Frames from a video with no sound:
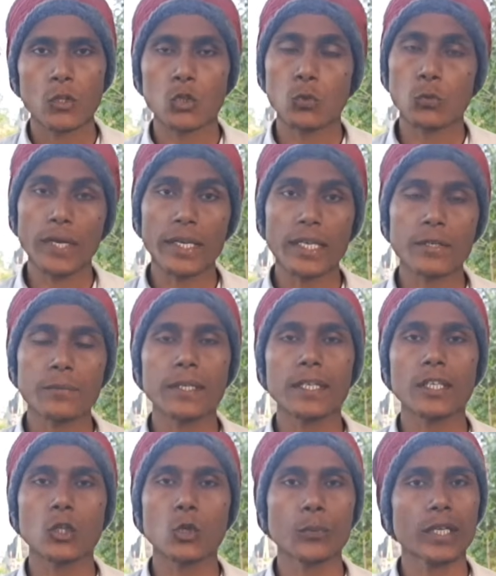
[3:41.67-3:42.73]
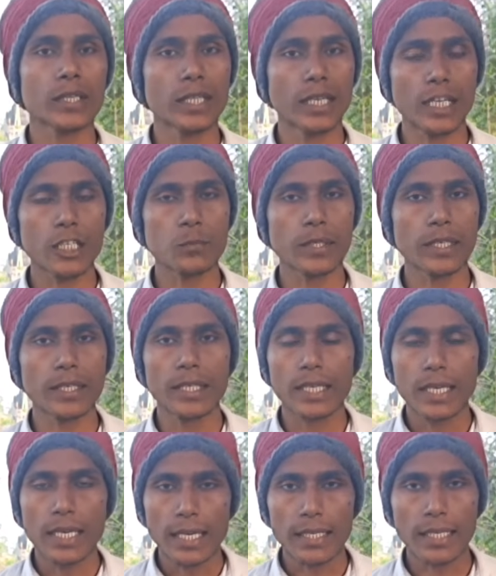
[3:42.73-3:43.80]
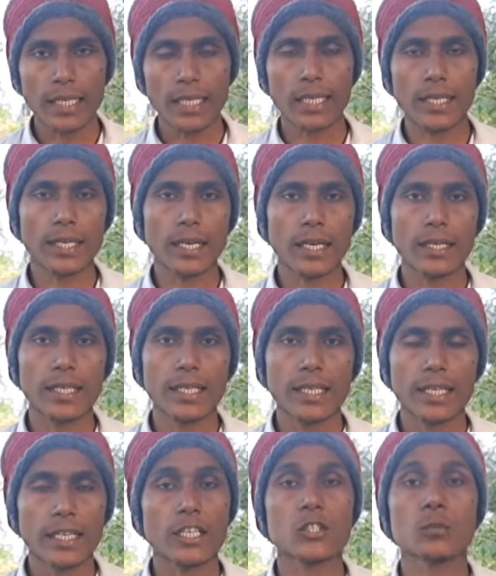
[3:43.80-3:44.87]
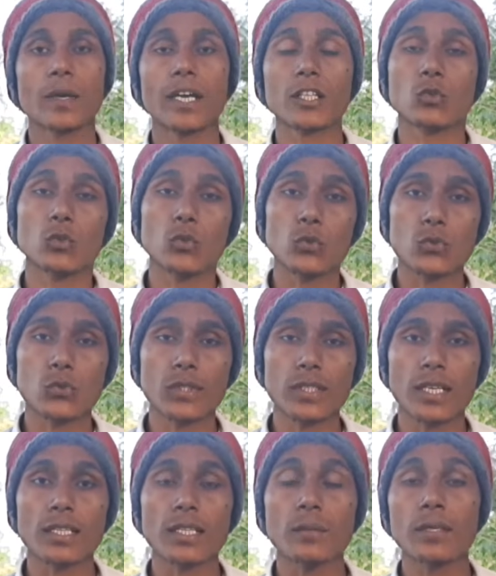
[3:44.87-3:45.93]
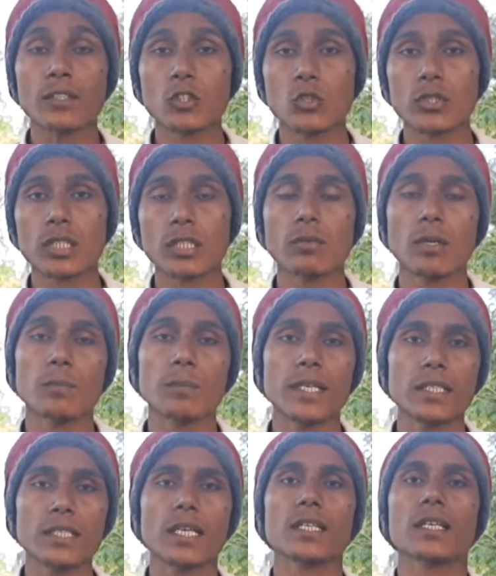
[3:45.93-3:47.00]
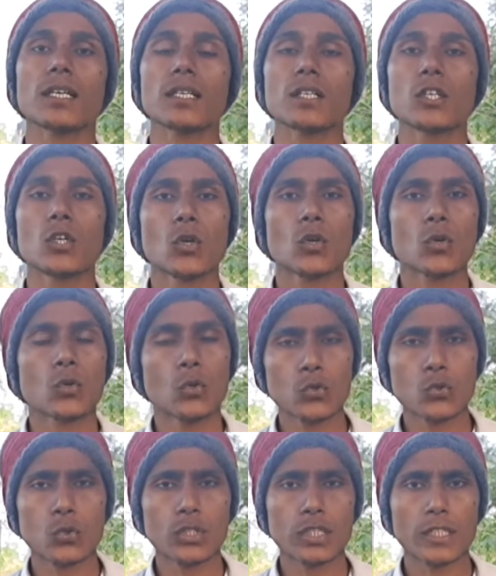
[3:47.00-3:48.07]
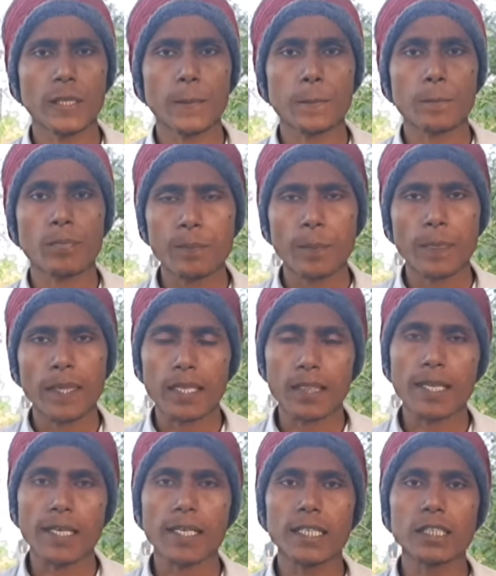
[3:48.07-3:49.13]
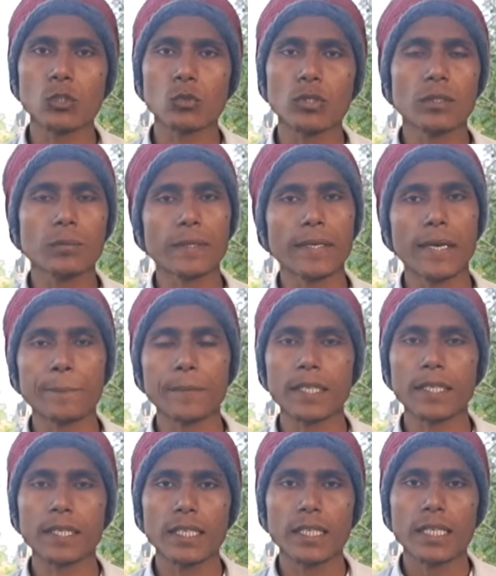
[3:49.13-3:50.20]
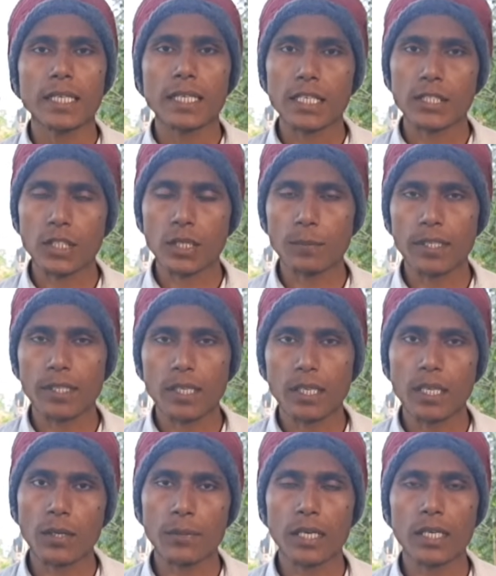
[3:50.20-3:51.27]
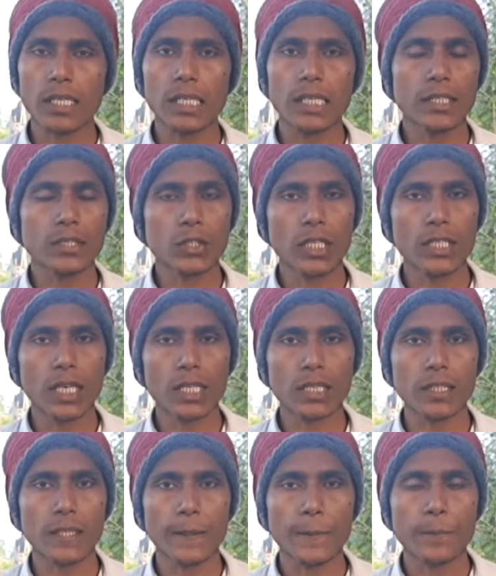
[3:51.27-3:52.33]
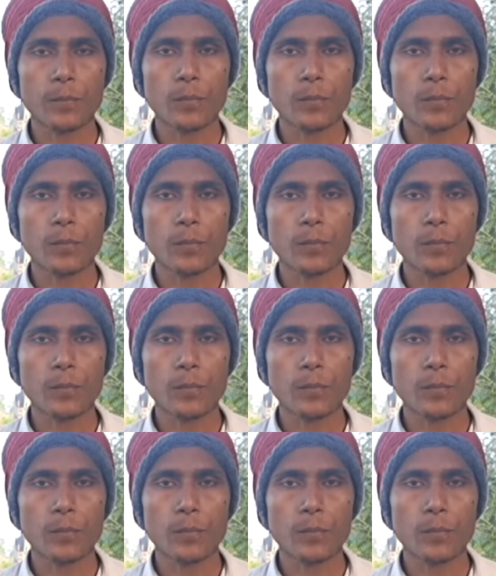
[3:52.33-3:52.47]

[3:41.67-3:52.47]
जो वह एक भी रुपये दहेज में नहीं ले रहा इस बात को सुनकर दमंती जो थी वह बेहद ही ज़्यादा खुश होती है इतना कहते हुए वह अपने किचन में खाना बनाने के लिए चली जाती है